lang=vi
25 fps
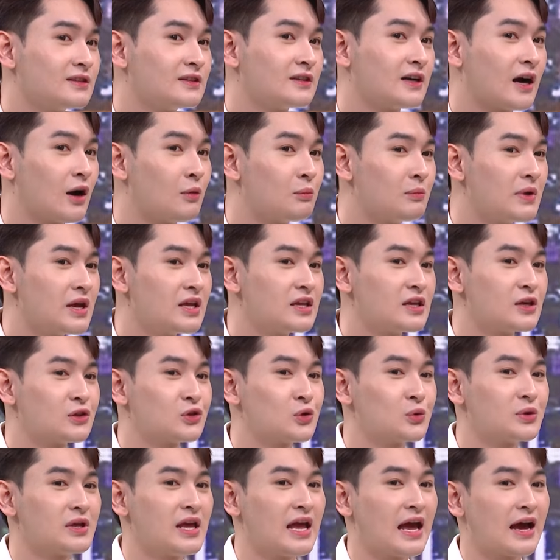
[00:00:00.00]
không biết chị
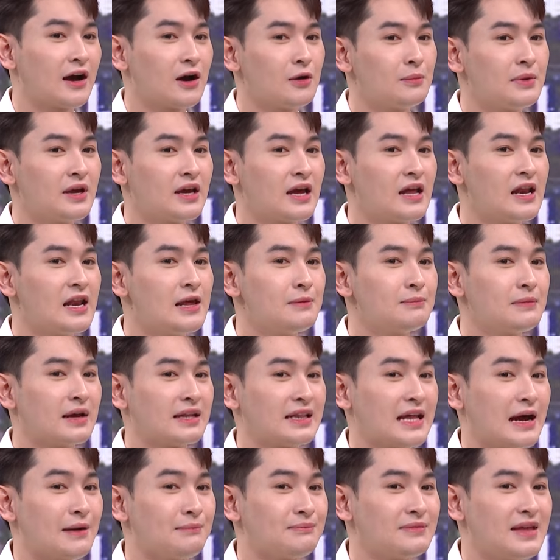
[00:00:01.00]
Tô Nha có biết cái clip mà
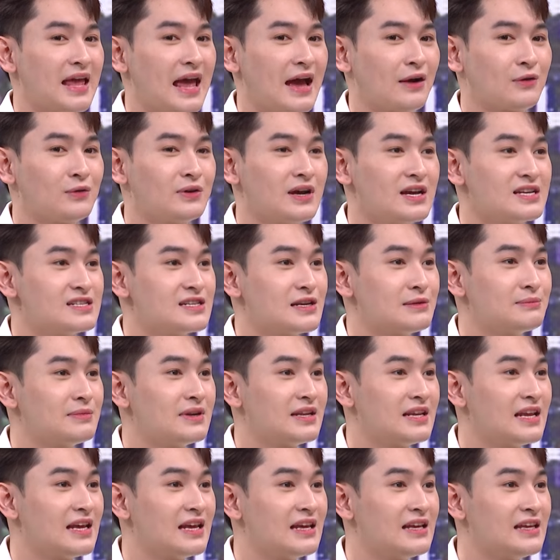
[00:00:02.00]
thăm nhà của nghệ sĩ
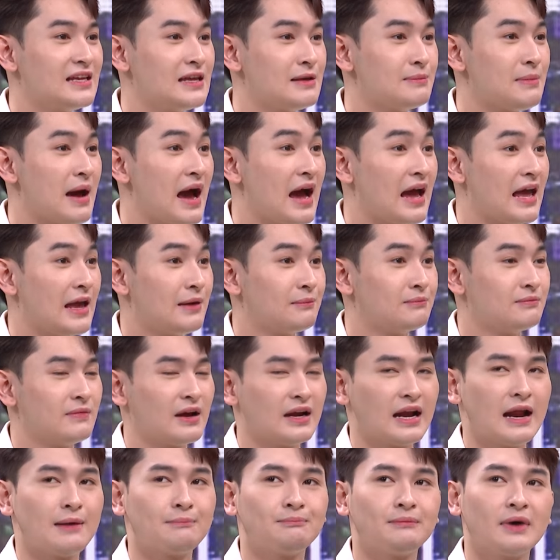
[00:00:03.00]
Minh Nhí với ba em mà
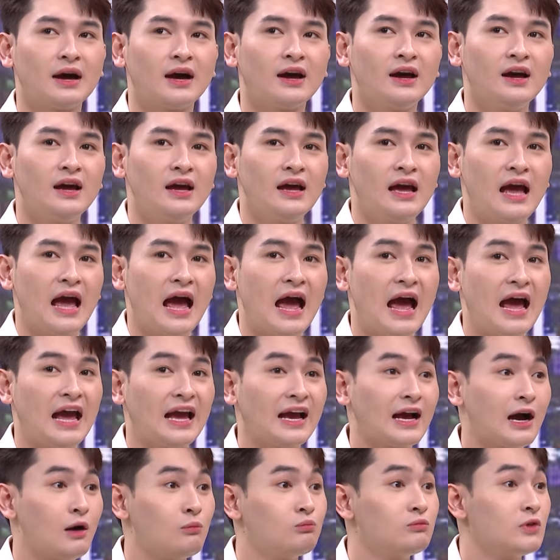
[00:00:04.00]
năm
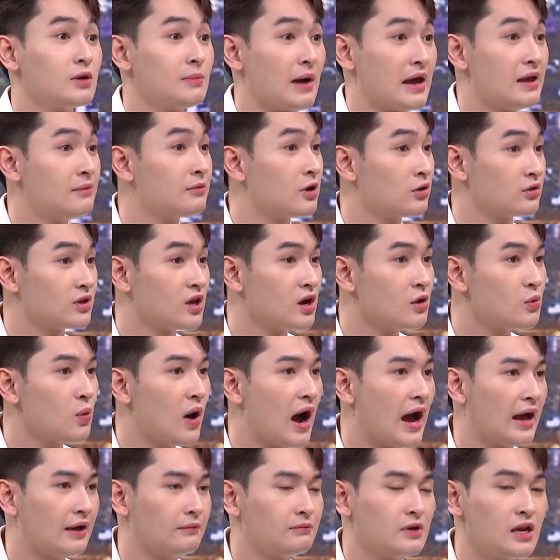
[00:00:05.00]
2017 à, em còn nhớ
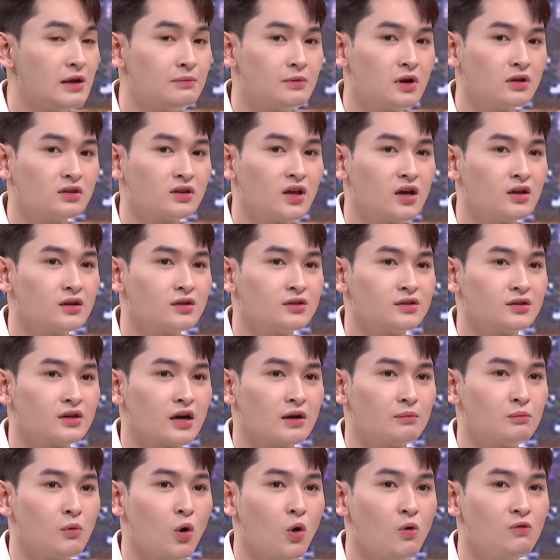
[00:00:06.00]
hoài clip đó tới được
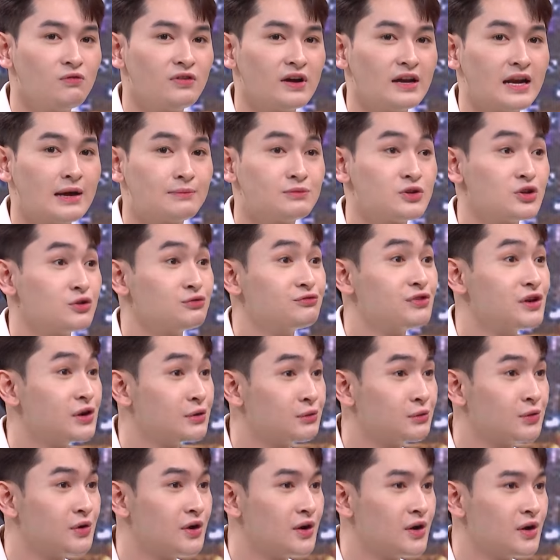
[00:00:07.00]
4,5 à, triệu
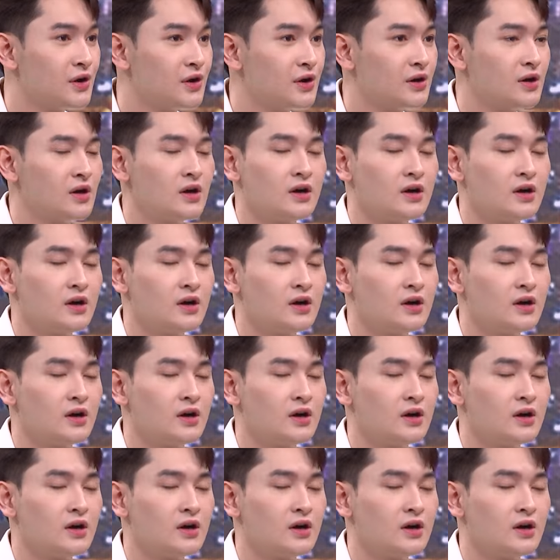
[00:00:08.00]
view ừ.